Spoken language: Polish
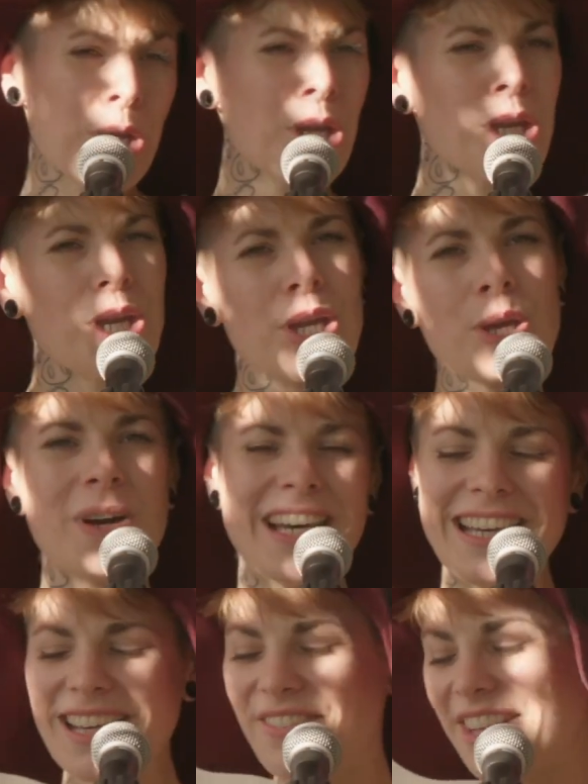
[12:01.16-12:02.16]
w siebie
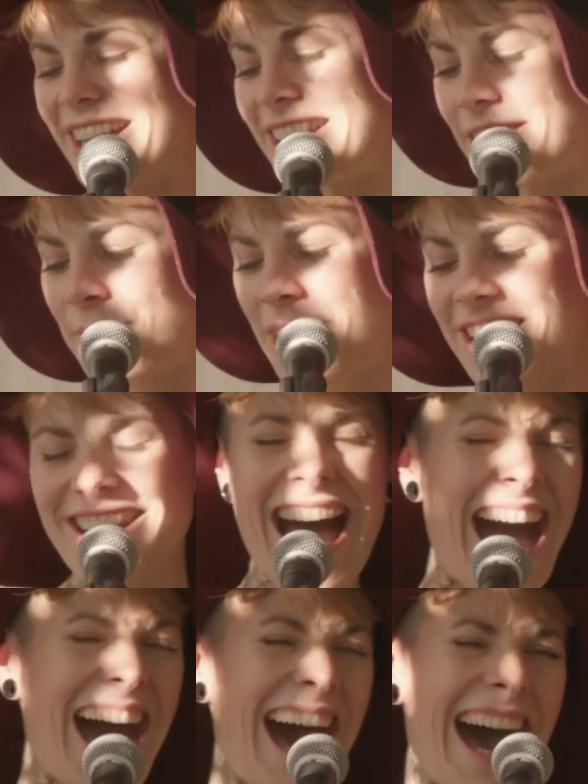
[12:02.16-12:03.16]
też jest mega ważne,
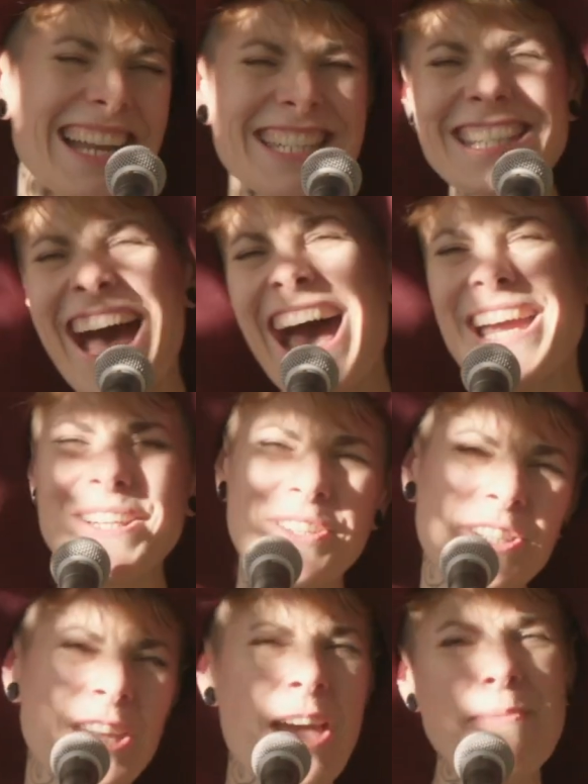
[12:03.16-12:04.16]
bo one teraz to robią dla
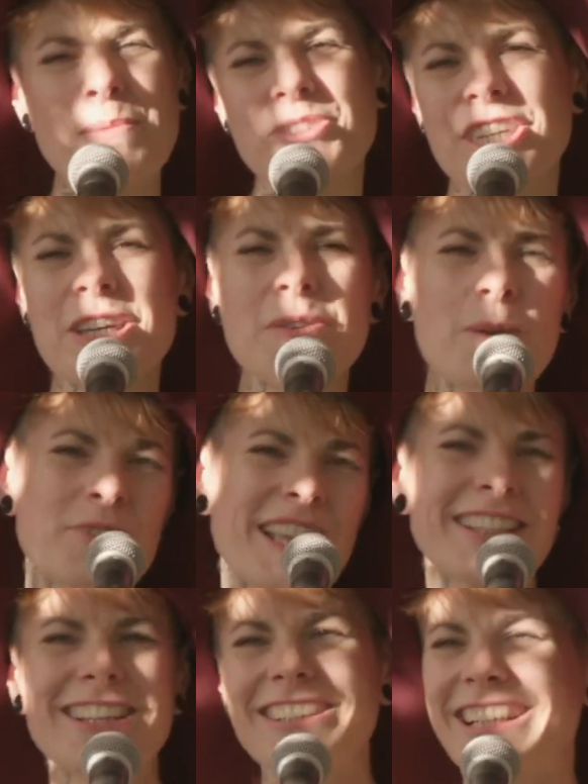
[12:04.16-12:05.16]
siebie, nie,
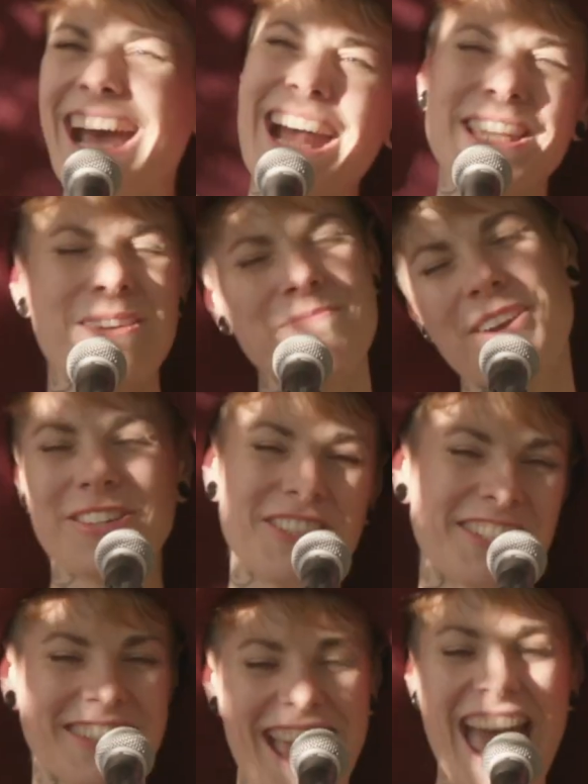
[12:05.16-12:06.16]
nie dla
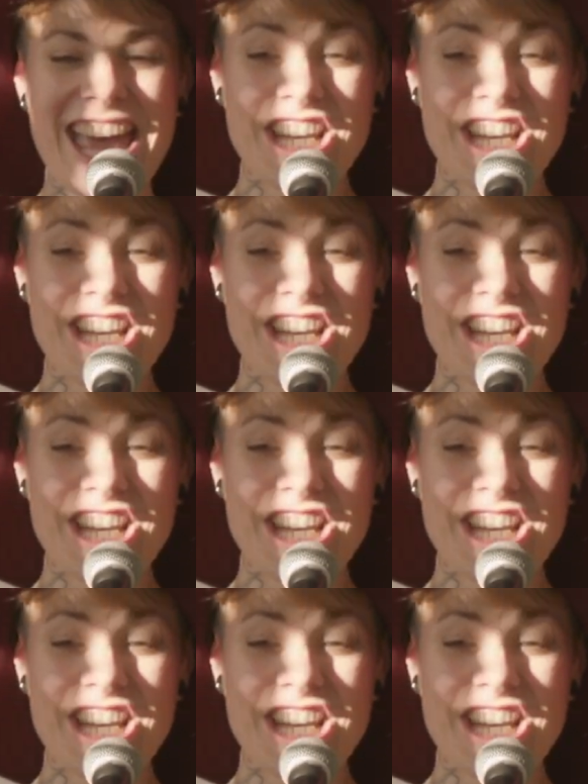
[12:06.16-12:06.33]
mężów, nie dla